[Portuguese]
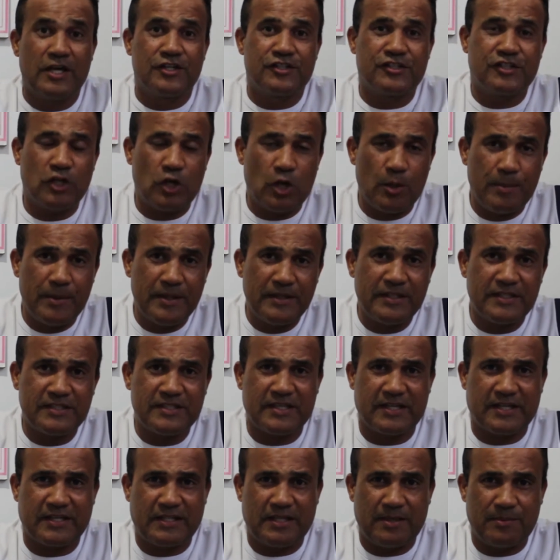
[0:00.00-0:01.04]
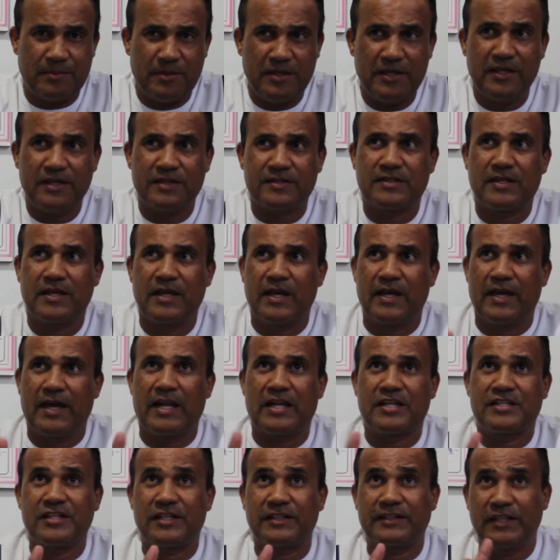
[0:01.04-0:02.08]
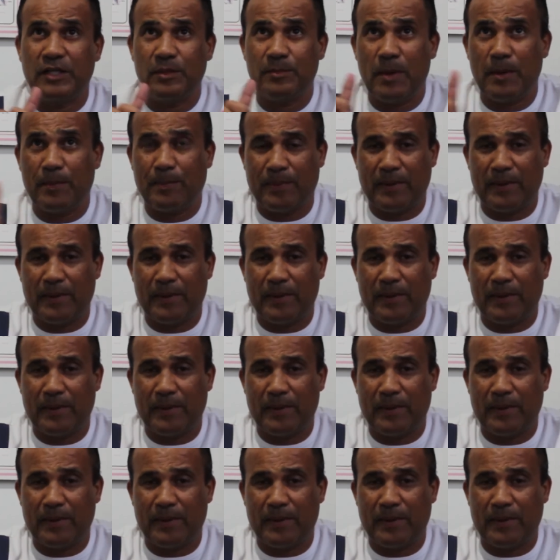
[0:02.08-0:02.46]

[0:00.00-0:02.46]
Geralmente nas academias, ela já tem uma